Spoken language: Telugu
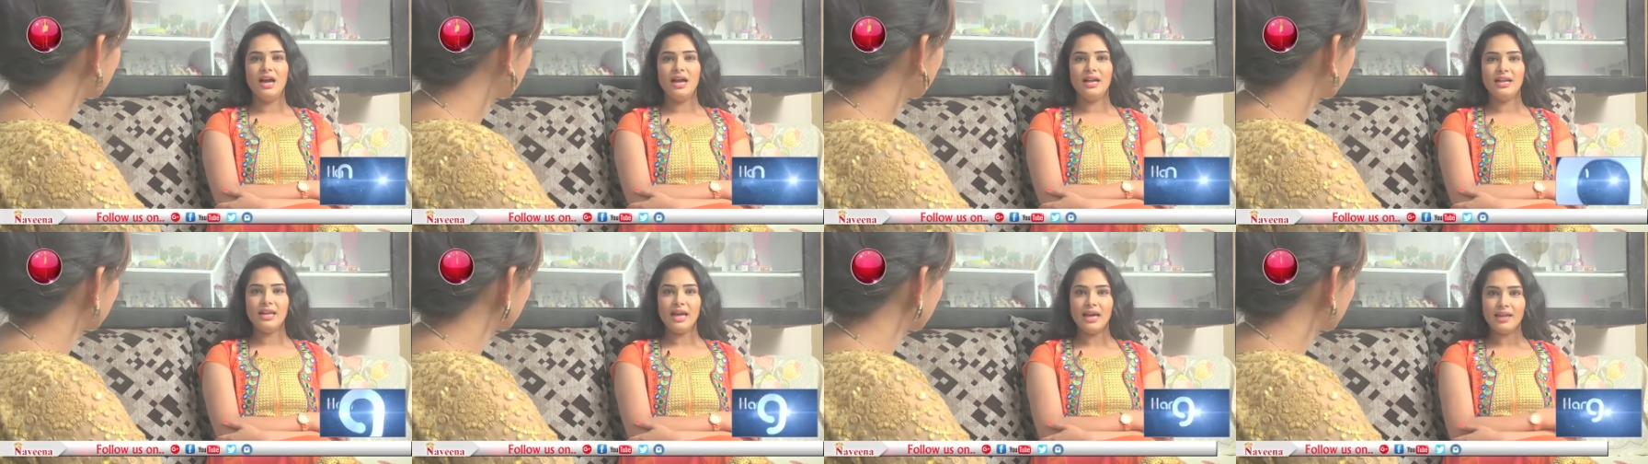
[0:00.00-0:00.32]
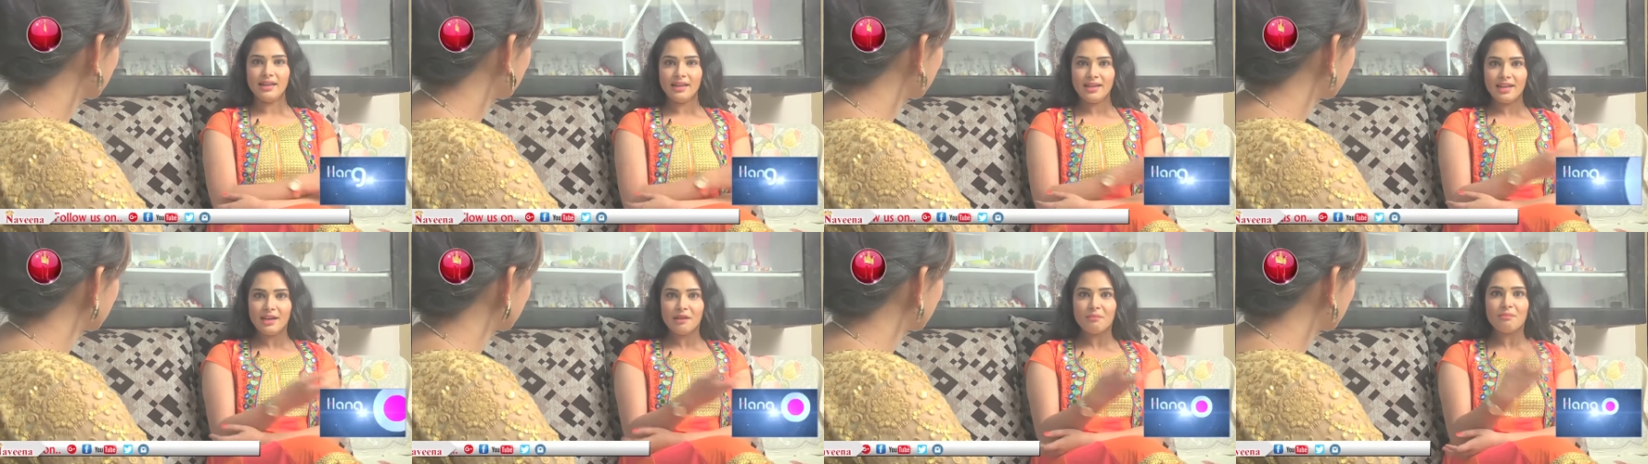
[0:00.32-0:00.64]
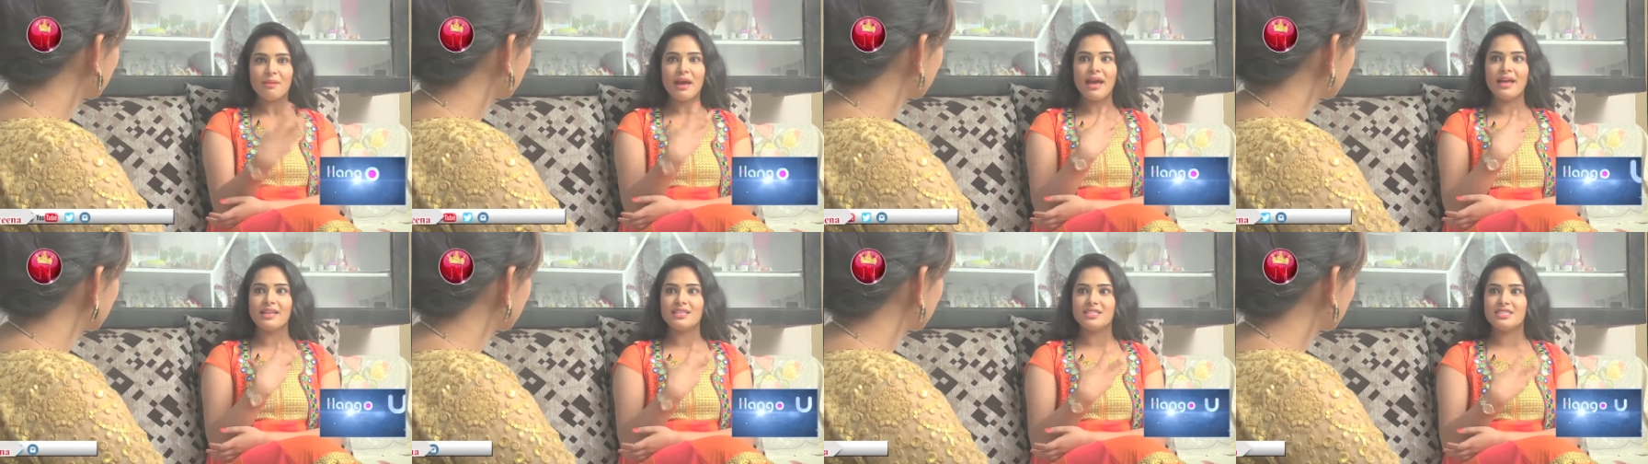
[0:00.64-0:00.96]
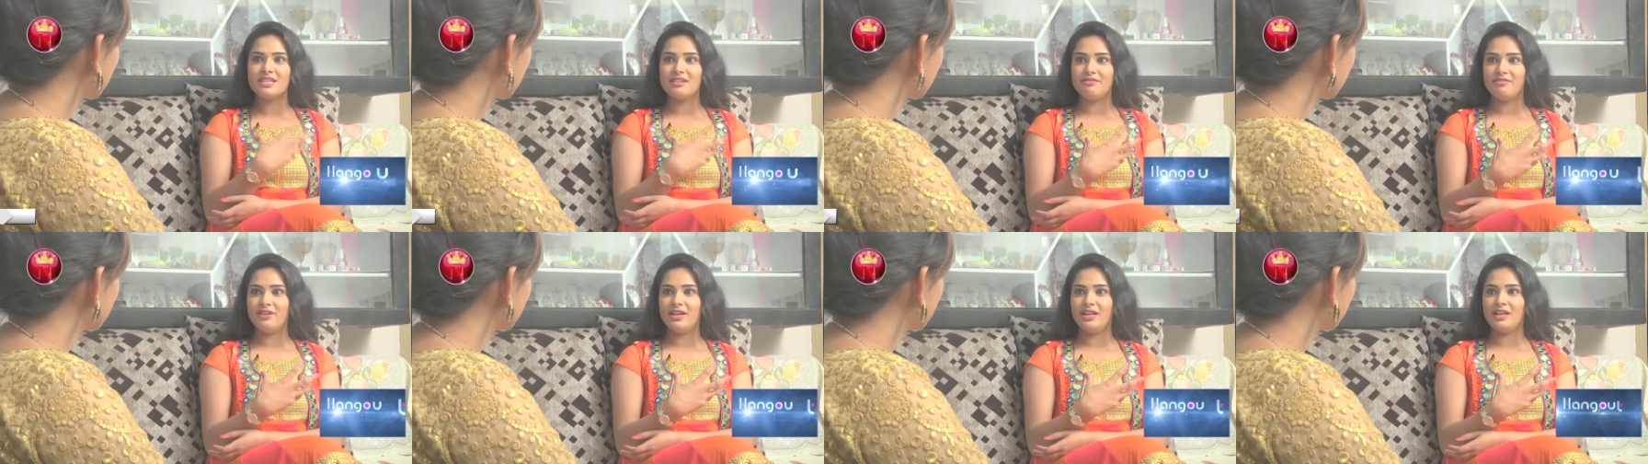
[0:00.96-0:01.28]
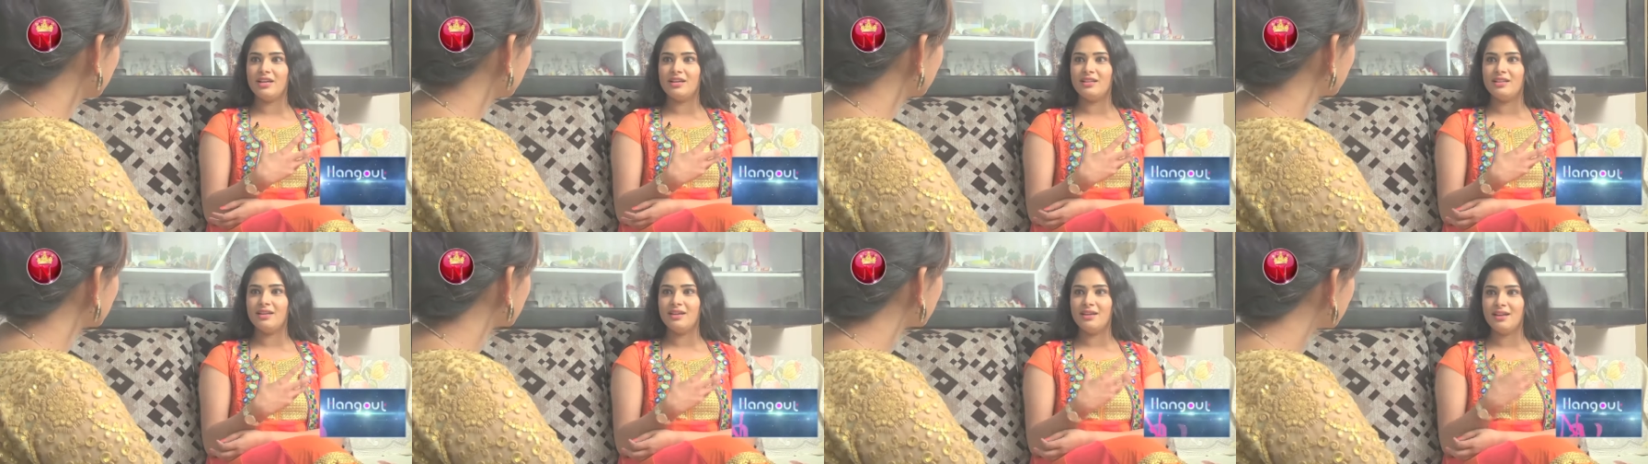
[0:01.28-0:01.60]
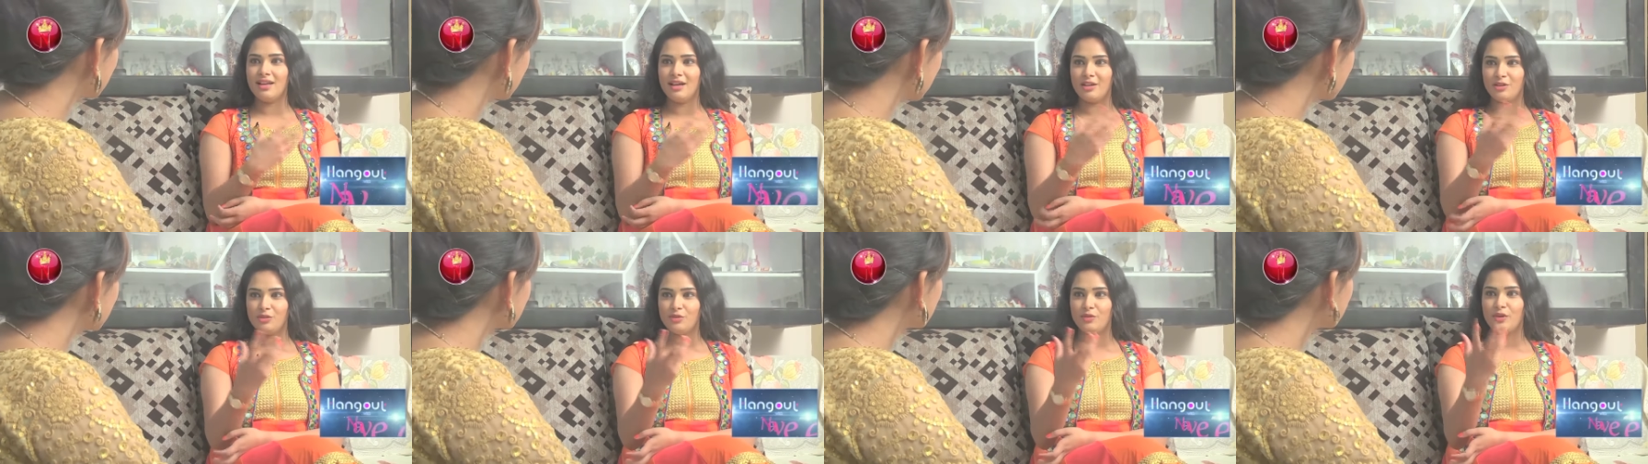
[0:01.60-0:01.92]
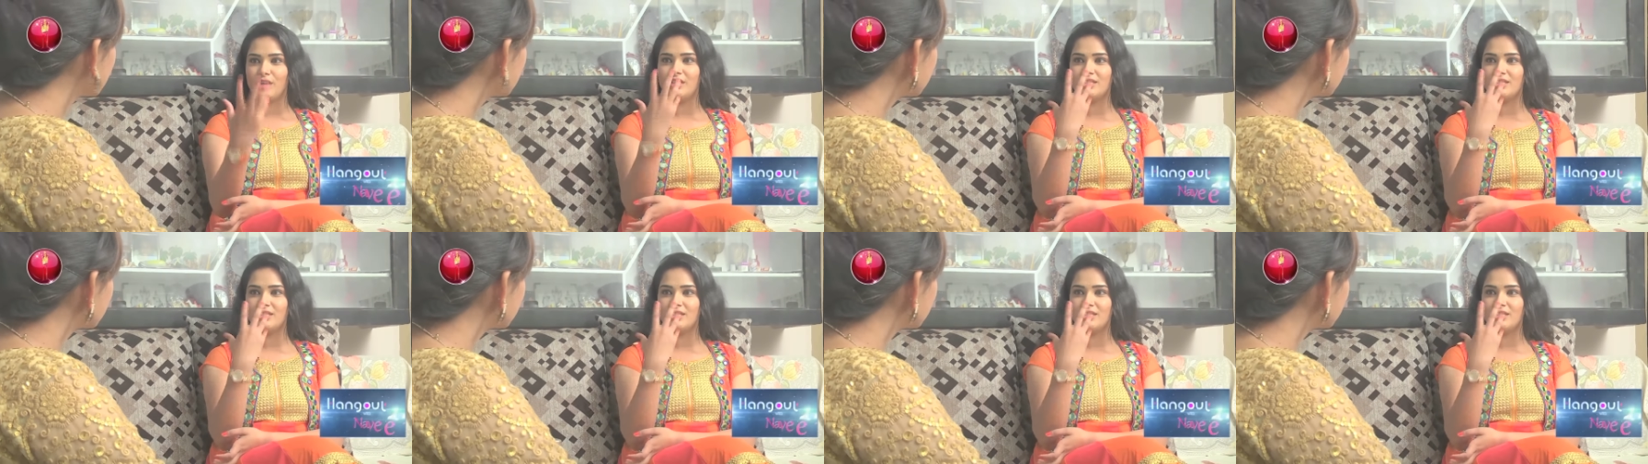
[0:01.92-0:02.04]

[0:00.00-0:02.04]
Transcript: అంటే అరే నాకు మ్యాచ్ అవ్వాలి కదా నాతో